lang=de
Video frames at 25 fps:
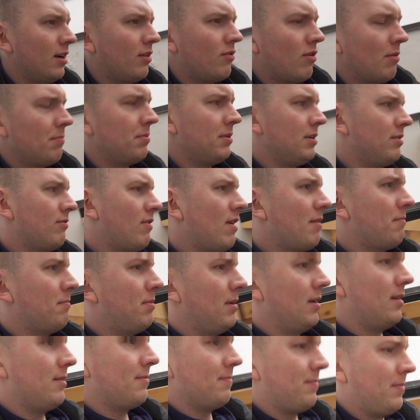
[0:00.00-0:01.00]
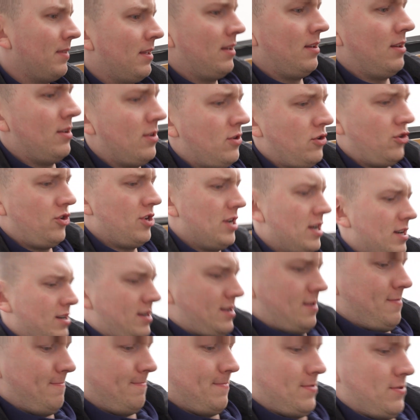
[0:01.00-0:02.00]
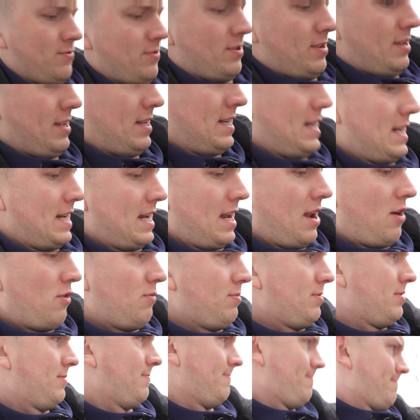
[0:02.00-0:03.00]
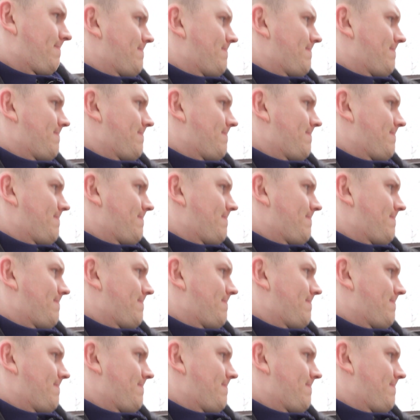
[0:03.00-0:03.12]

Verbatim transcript: Grumpy Grandpa Schage. Und ich glaube,